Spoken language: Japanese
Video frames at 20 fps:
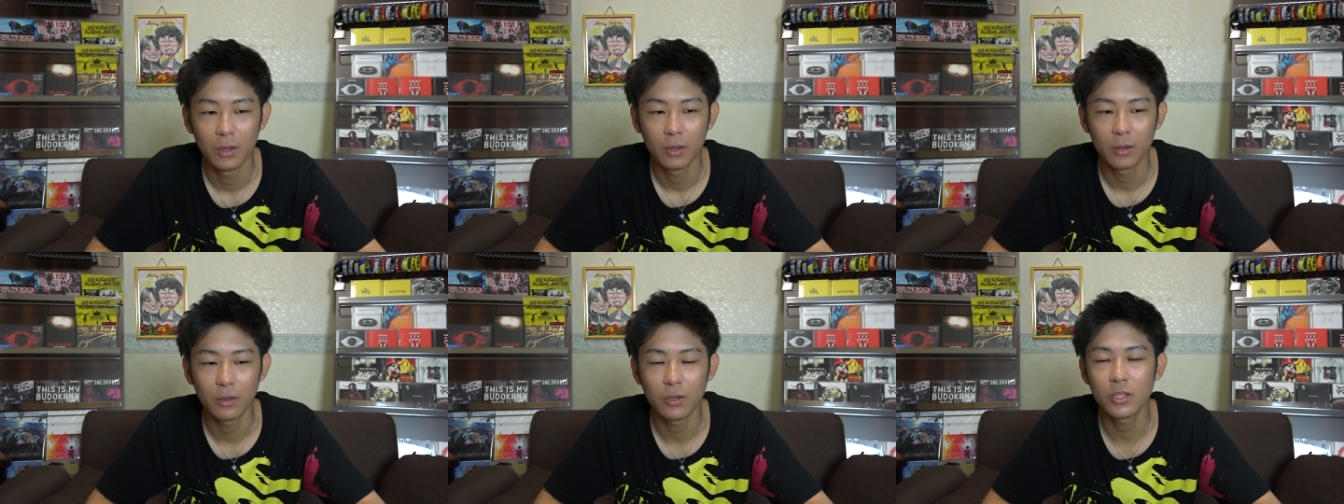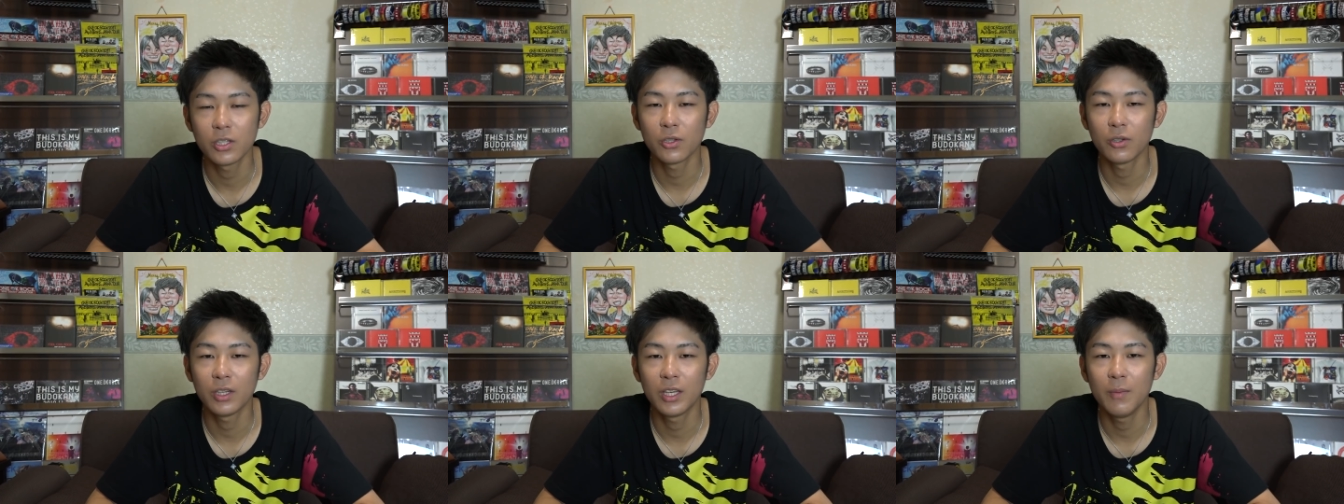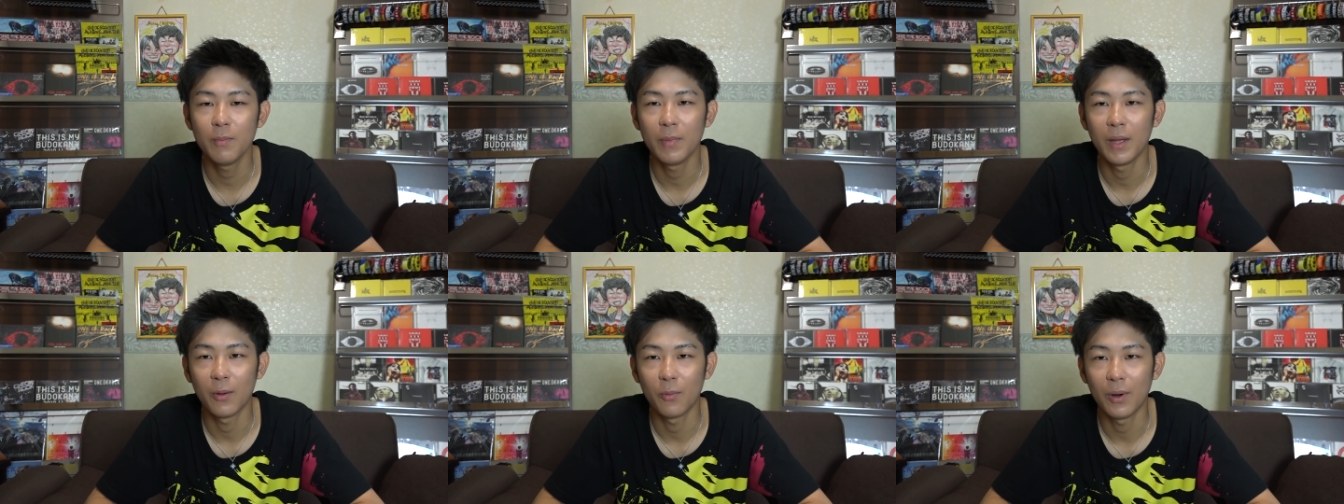この商
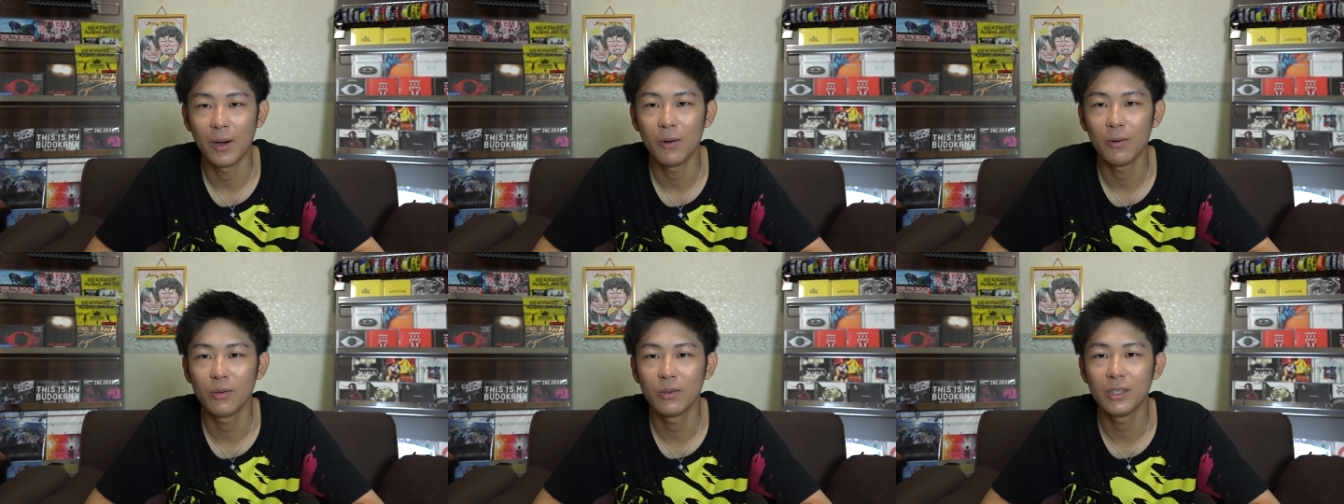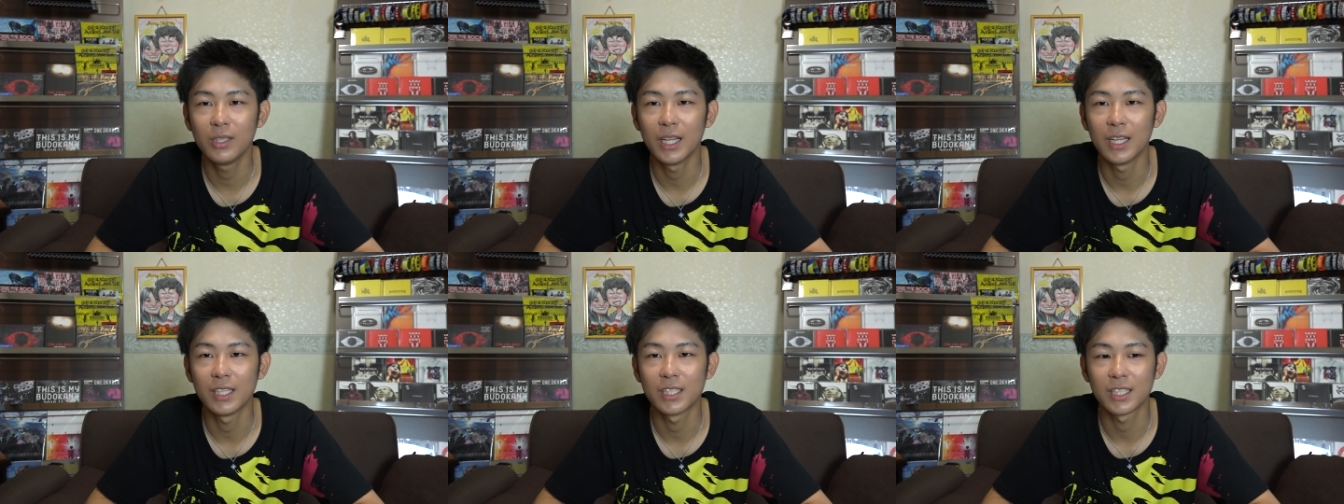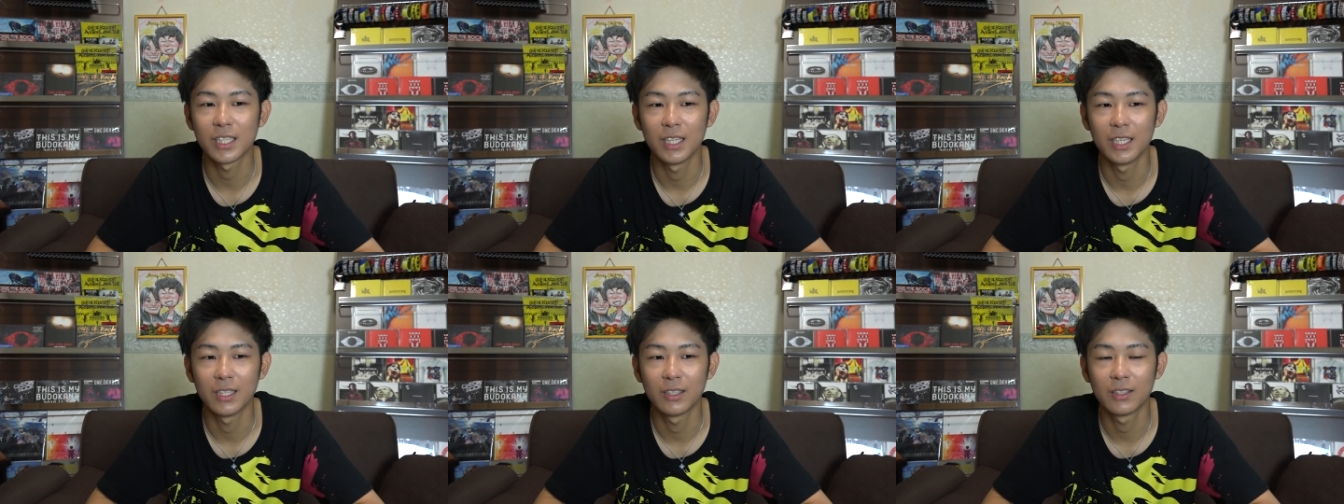品名ワンオク棚
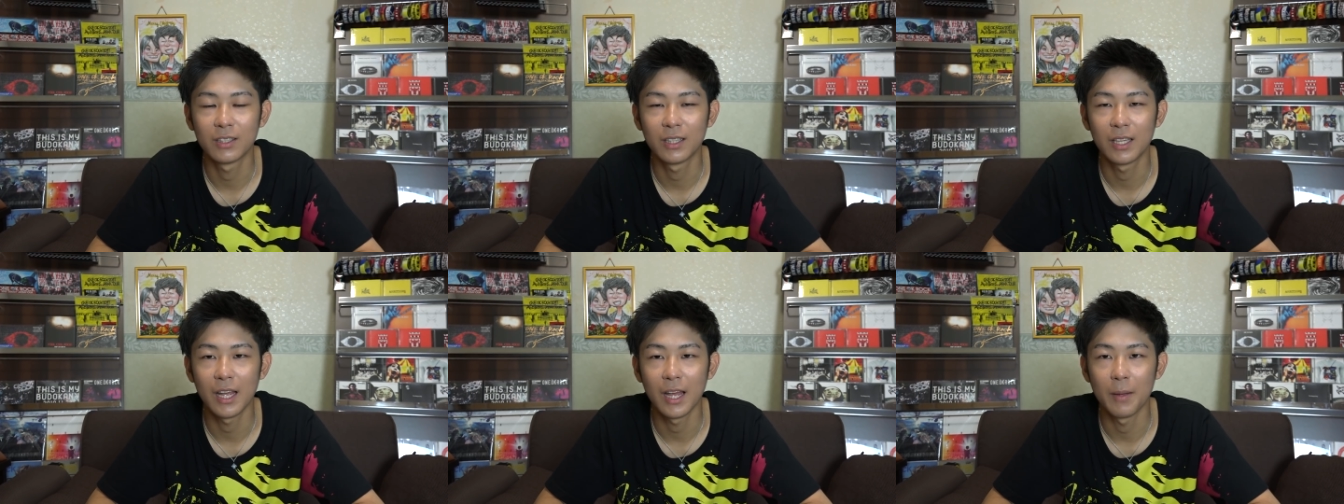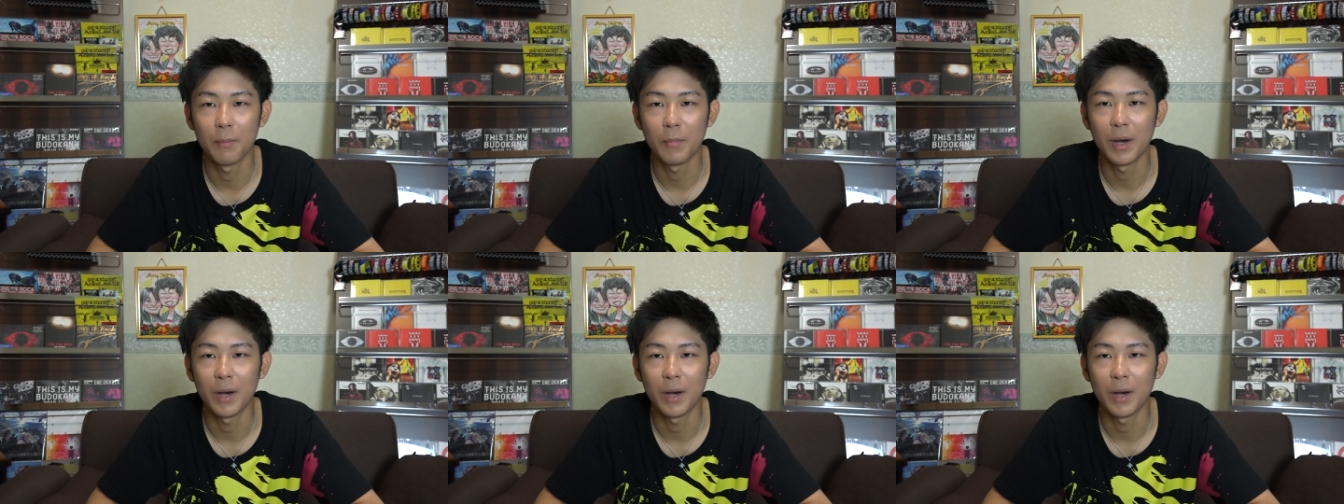じゃなくて